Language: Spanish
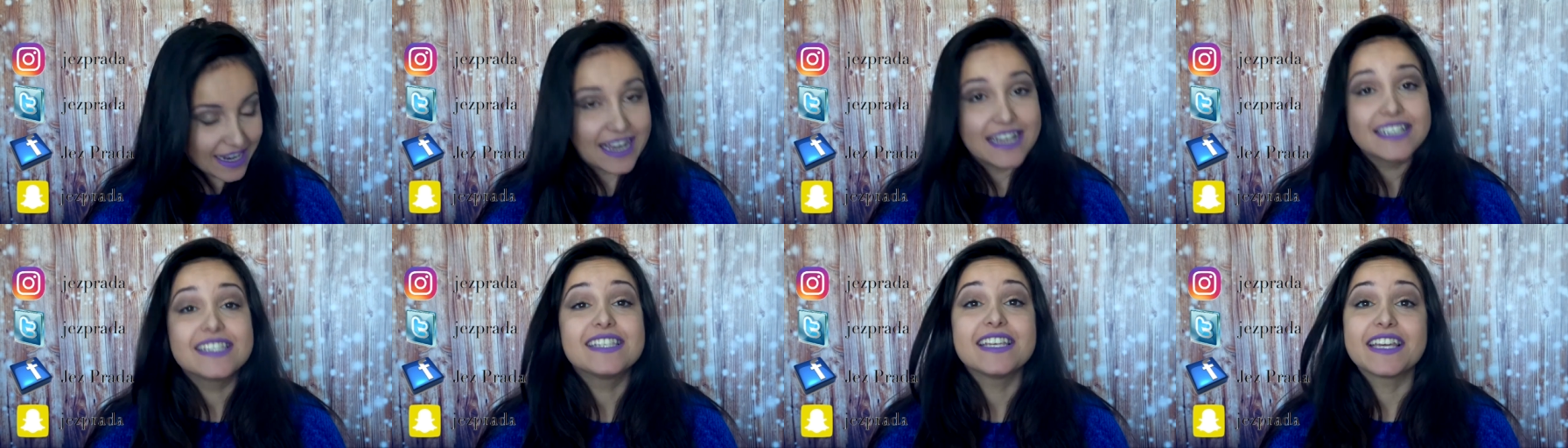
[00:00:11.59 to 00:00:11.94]

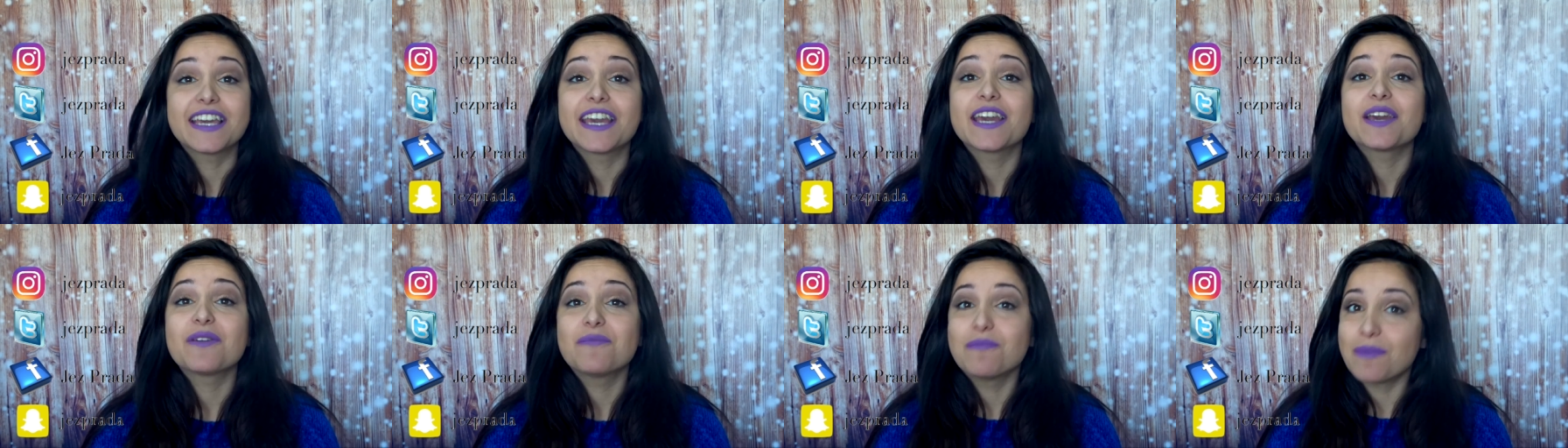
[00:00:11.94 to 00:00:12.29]

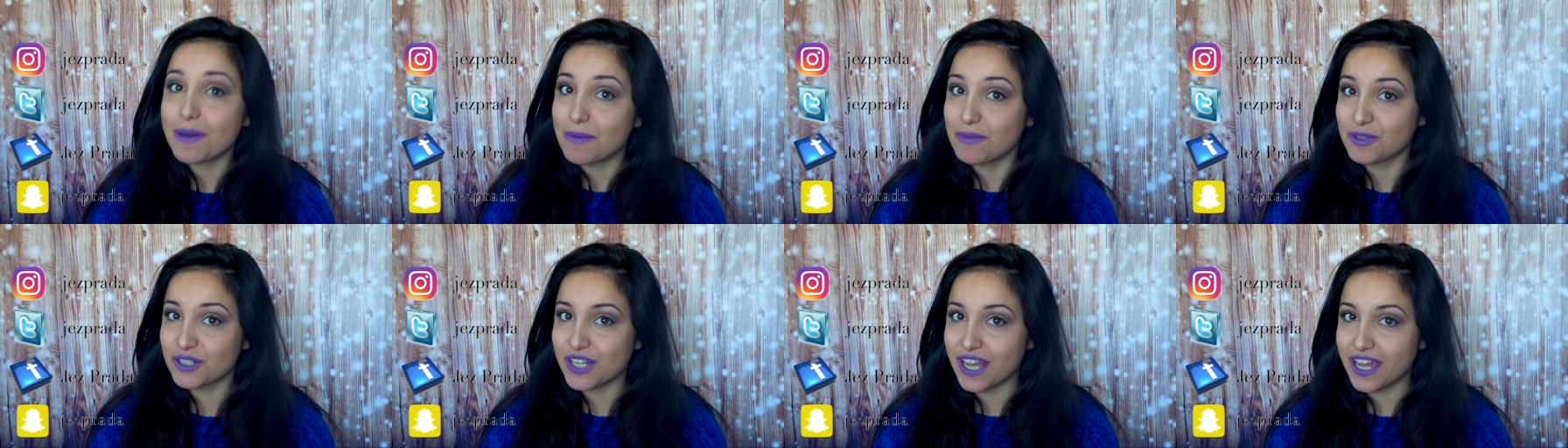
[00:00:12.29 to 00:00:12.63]
Así que
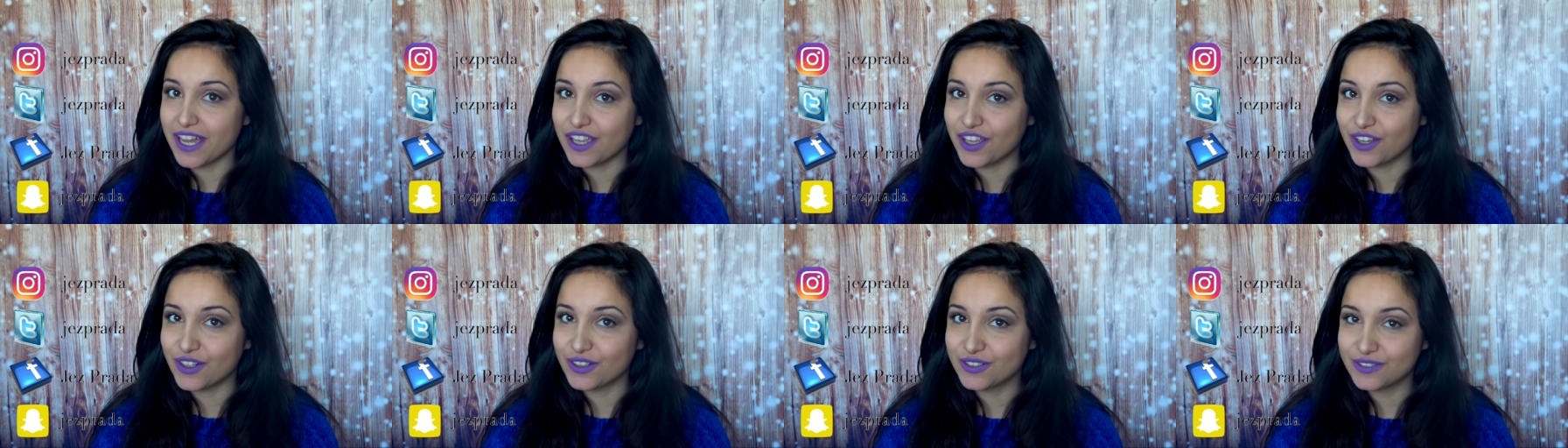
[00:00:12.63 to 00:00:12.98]
vamos a
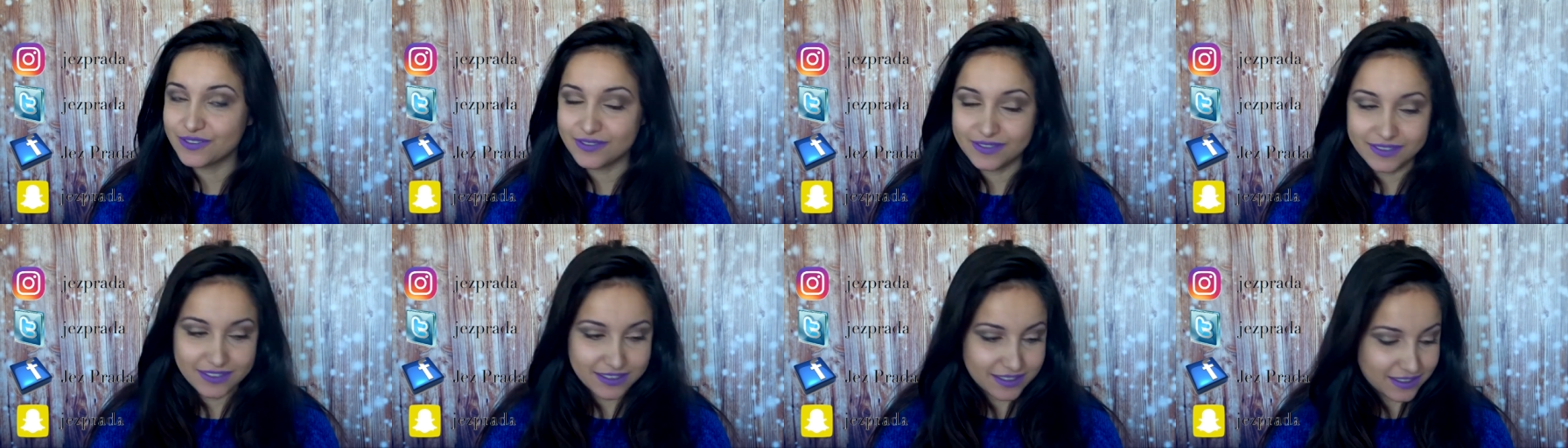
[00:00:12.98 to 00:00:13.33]
ello.
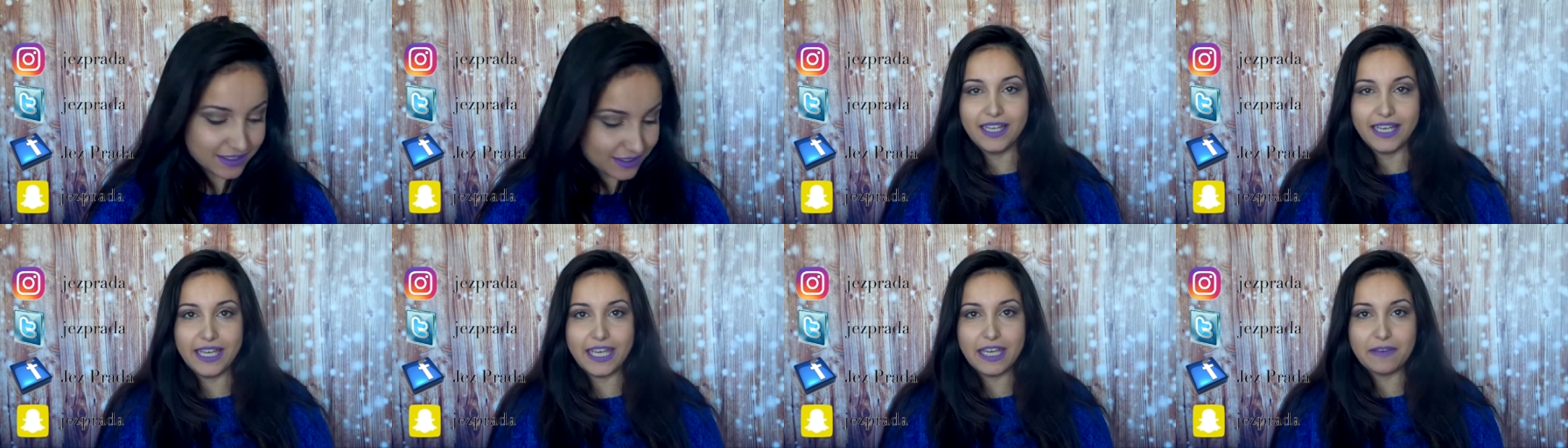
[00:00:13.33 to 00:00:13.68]

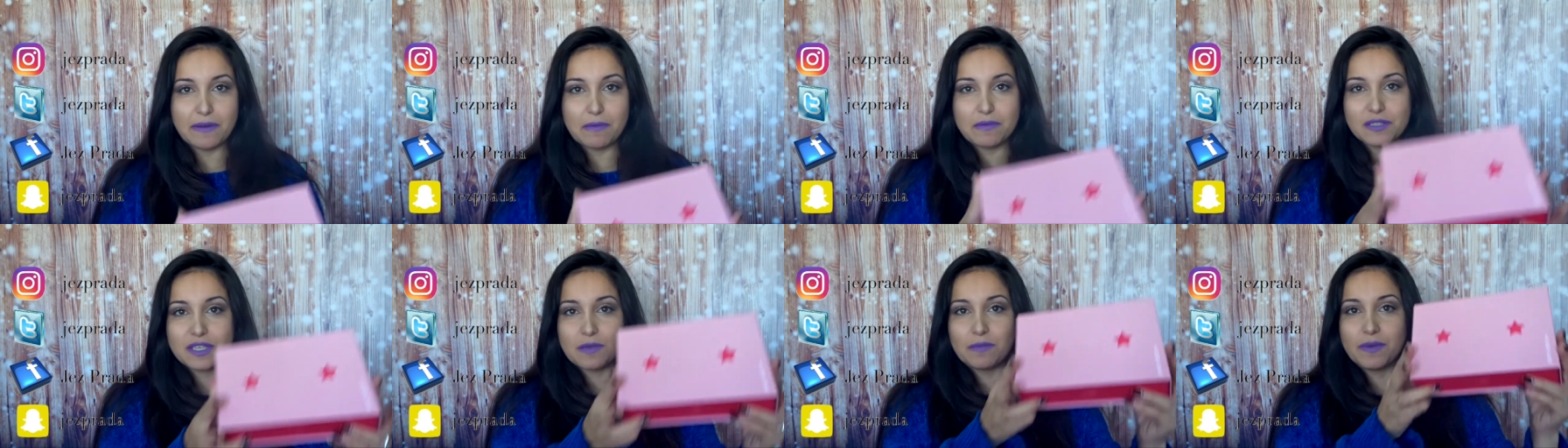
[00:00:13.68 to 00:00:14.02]
Y
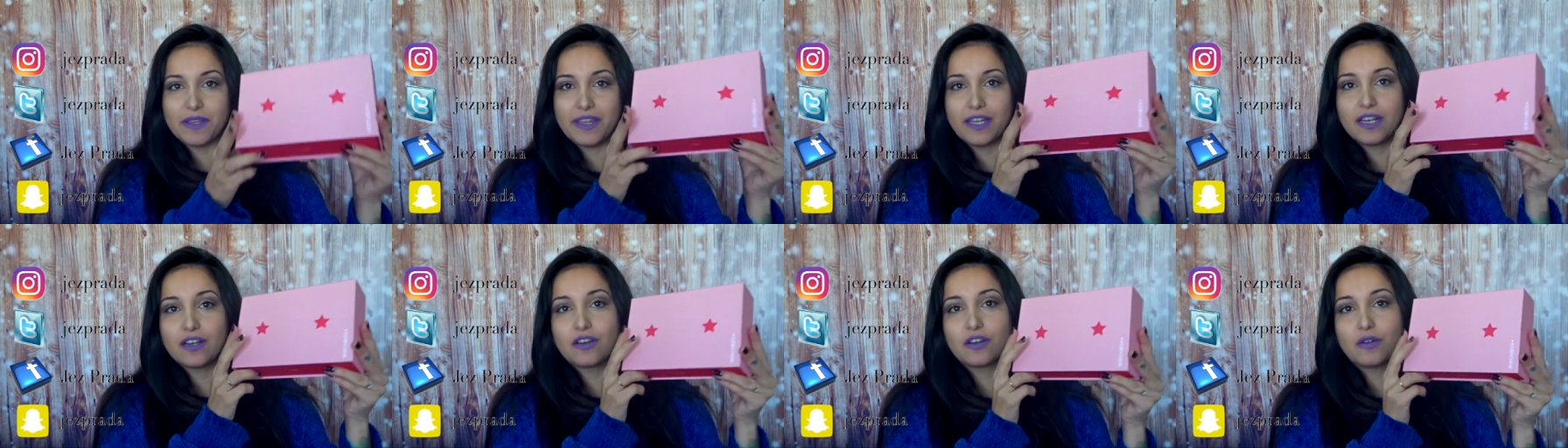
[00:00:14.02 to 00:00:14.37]
vamos a
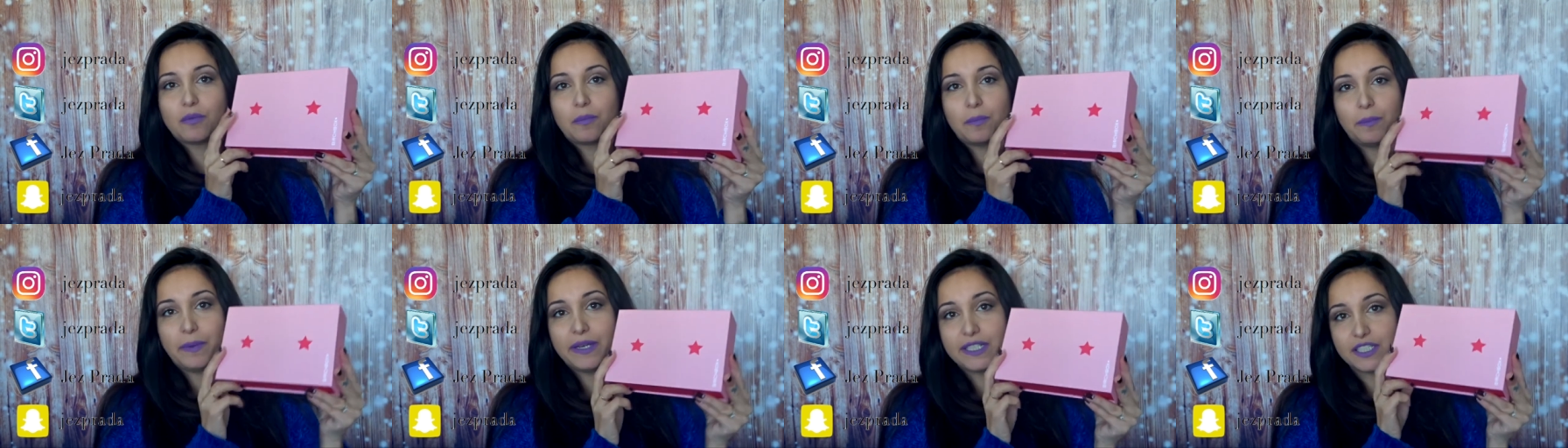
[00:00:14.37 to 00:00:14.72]
empezar
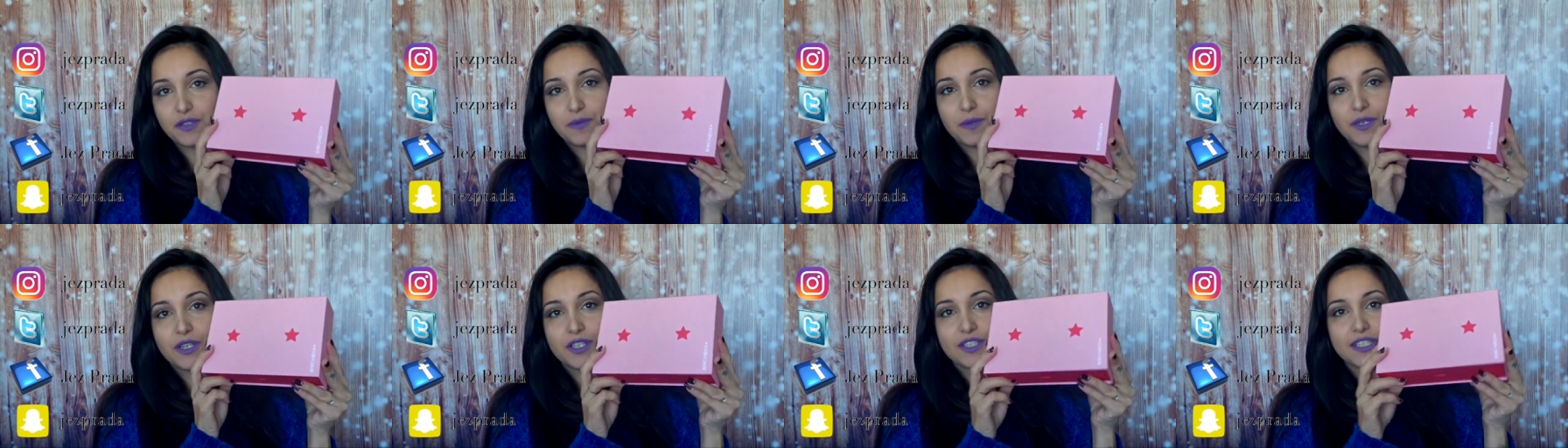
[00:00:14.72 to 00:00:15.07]
con
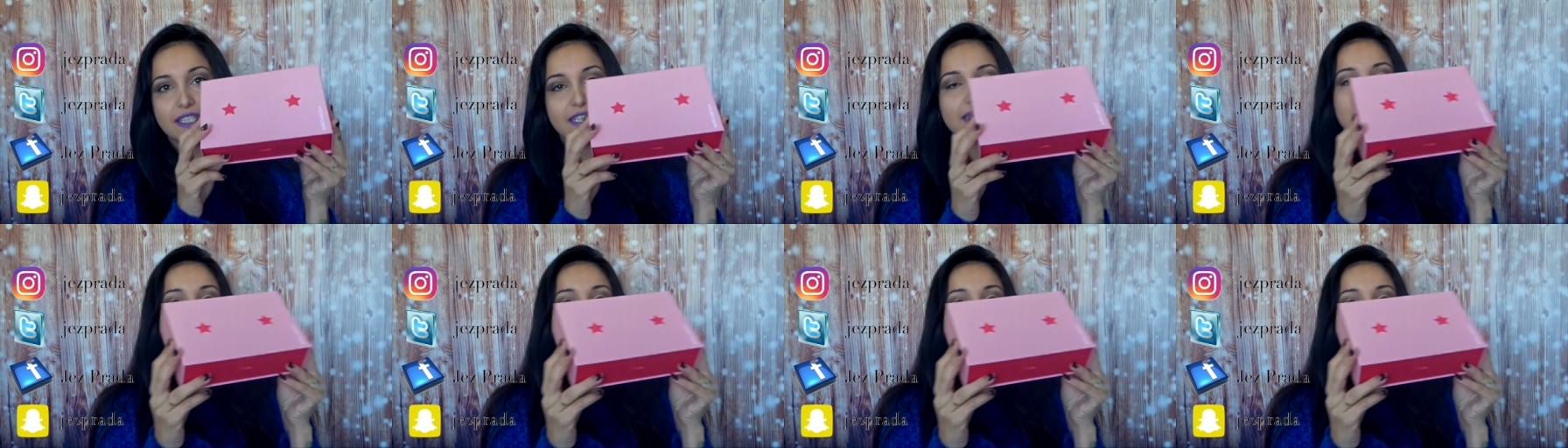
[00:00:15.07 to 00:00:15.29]
Birchbox.